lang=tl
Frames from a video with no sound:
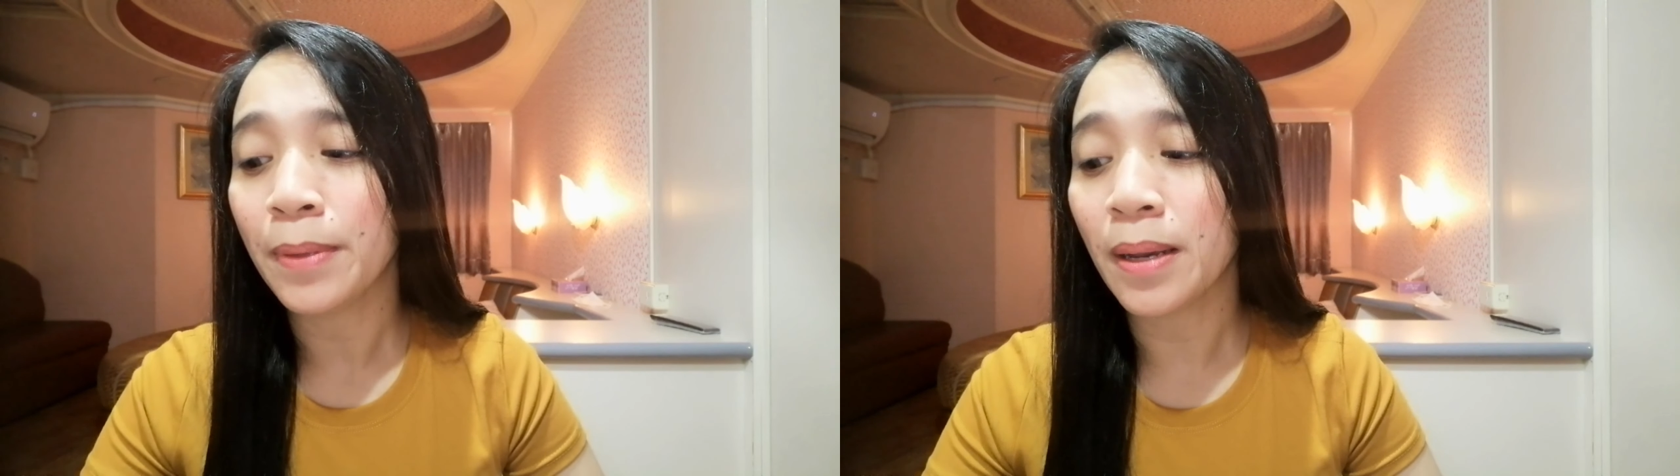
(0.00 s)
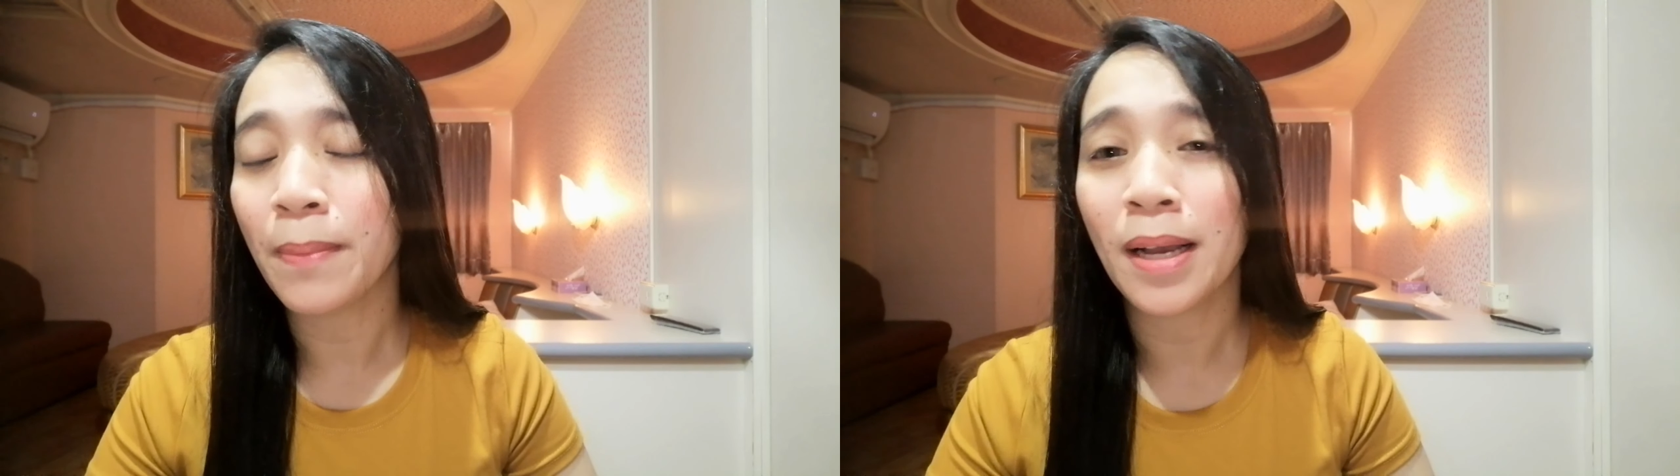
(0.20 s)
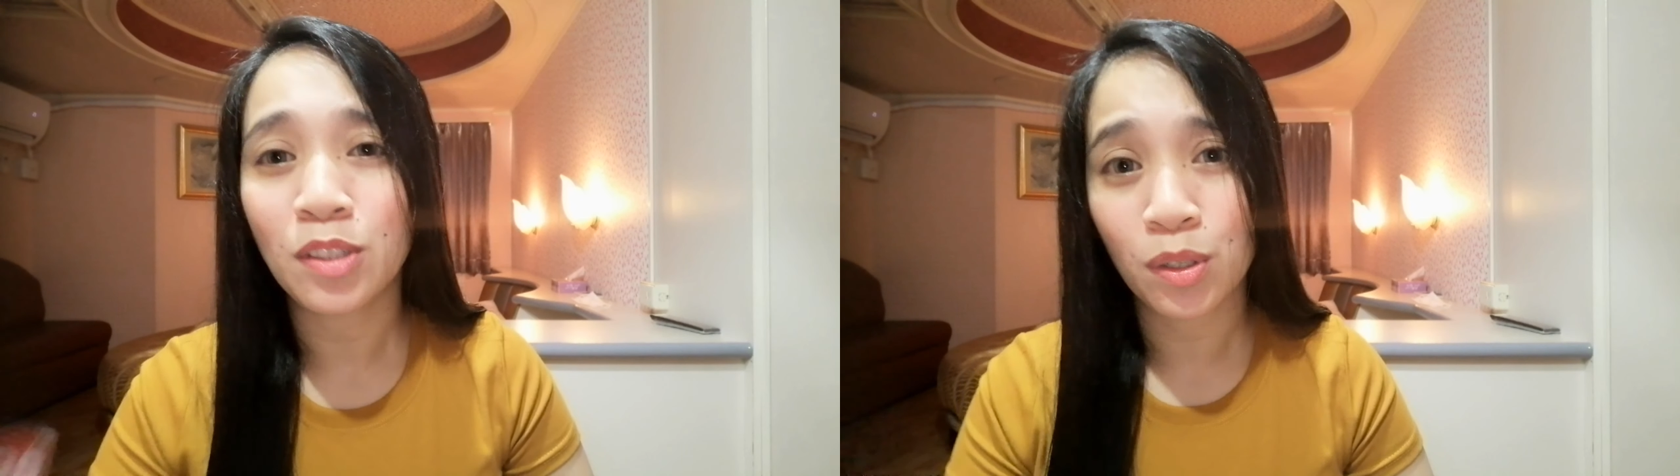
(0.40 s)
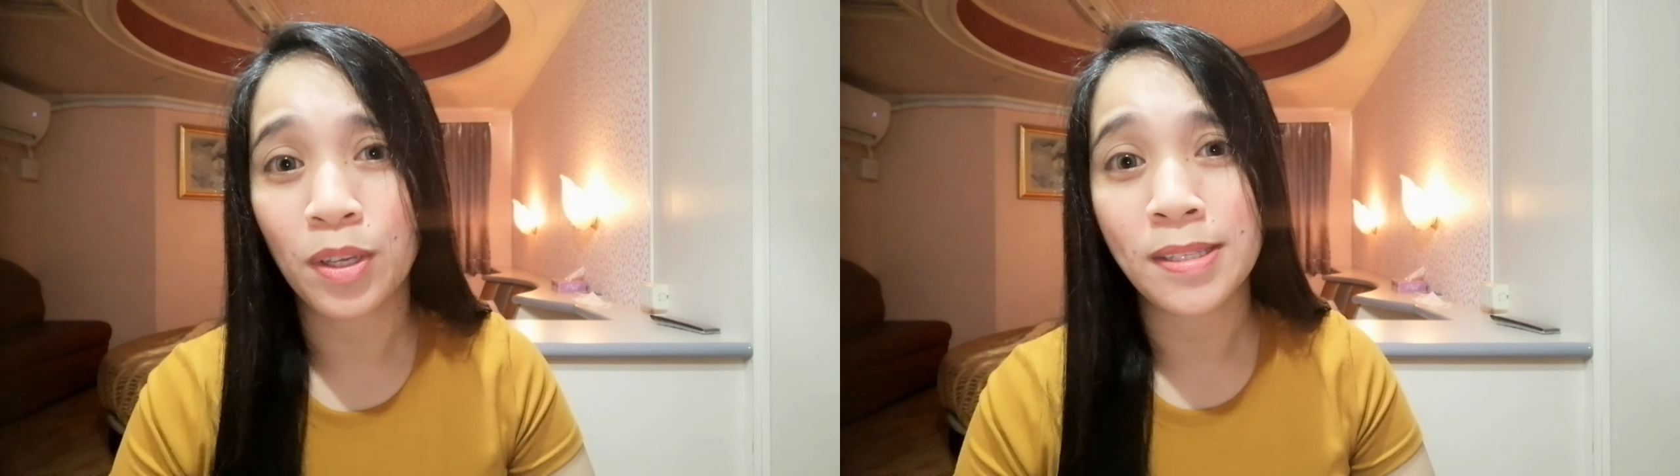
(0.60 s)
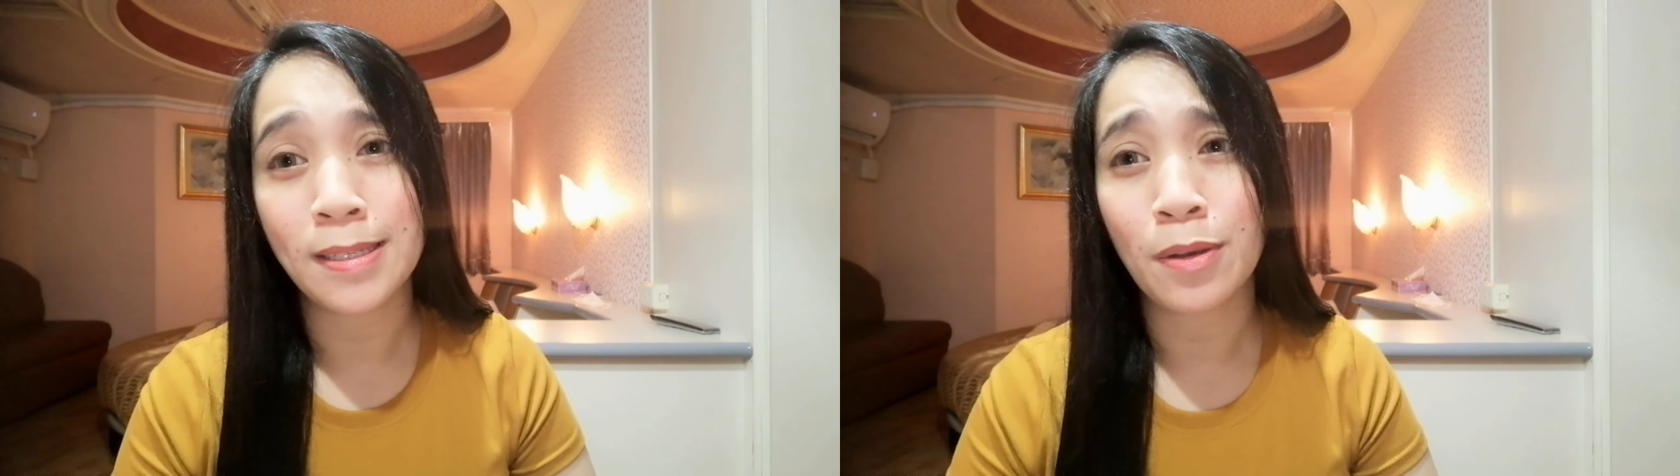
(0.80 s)
kang mga
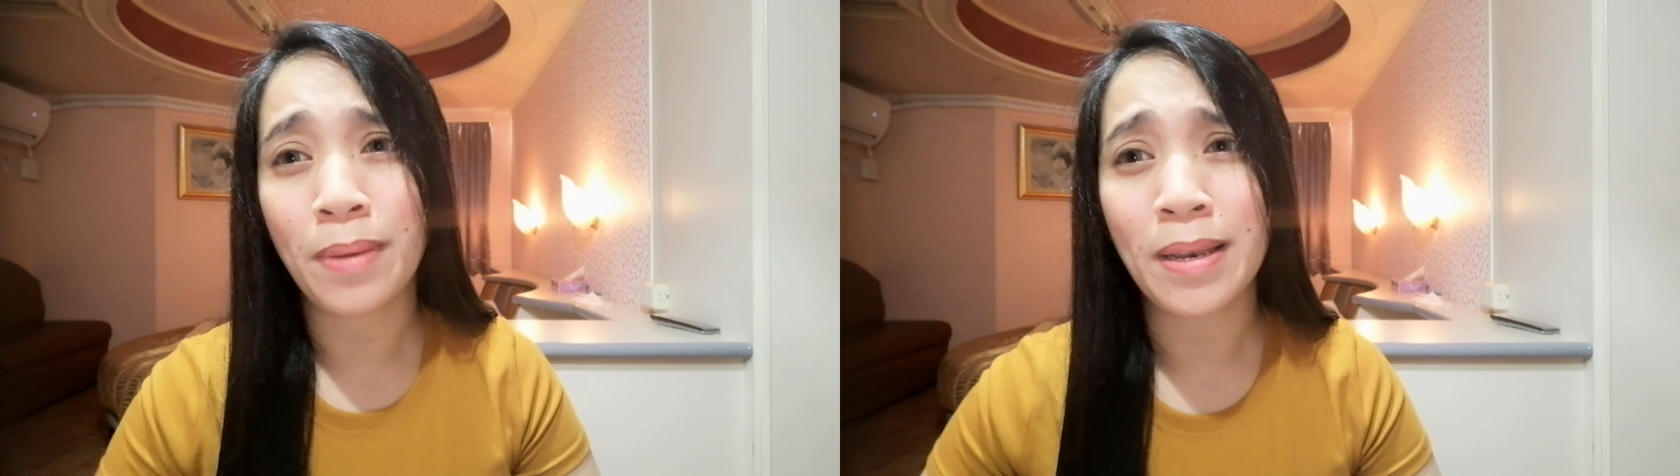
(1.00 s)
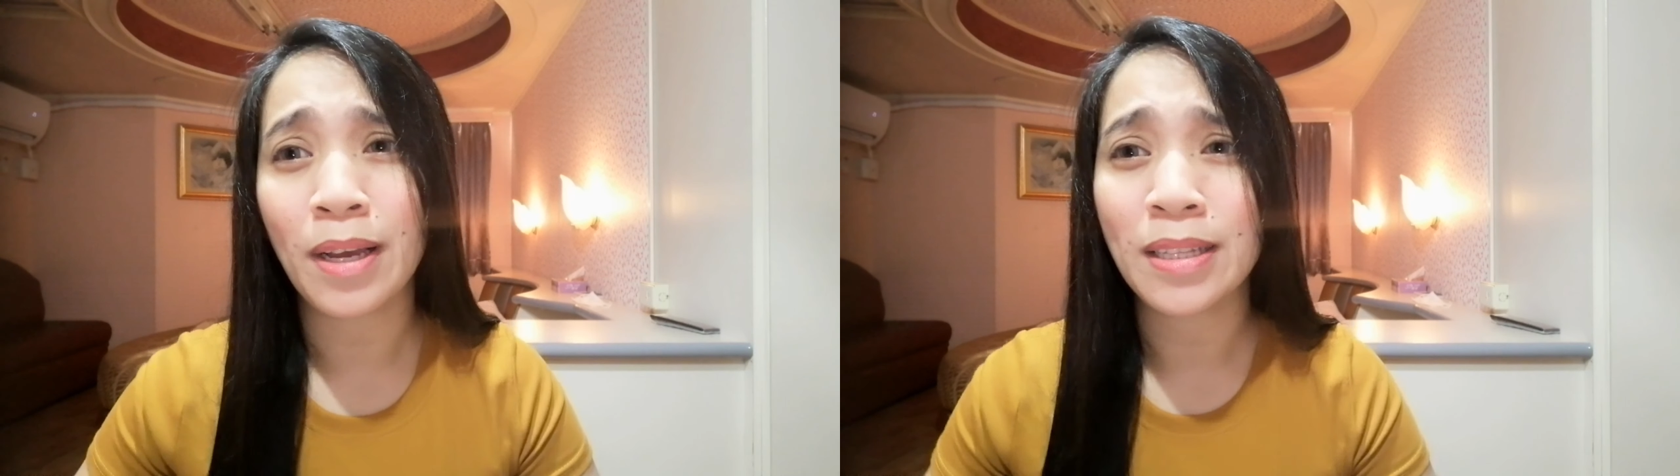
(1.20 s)
choices kung paano